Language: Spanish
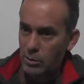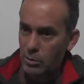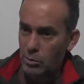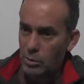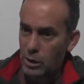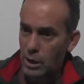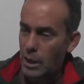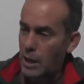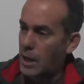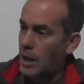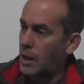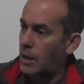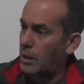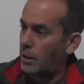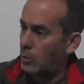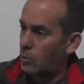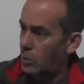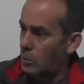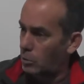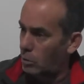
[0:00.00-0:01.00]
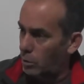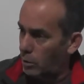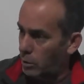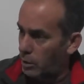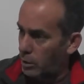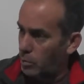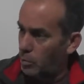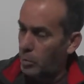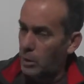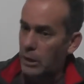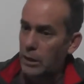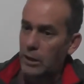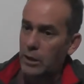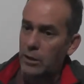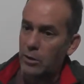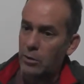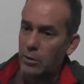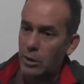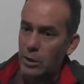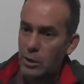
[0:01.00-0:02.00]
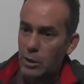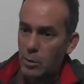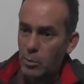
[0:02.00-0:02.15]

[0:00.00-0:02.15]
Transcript: industrial en cuanto a los despidos,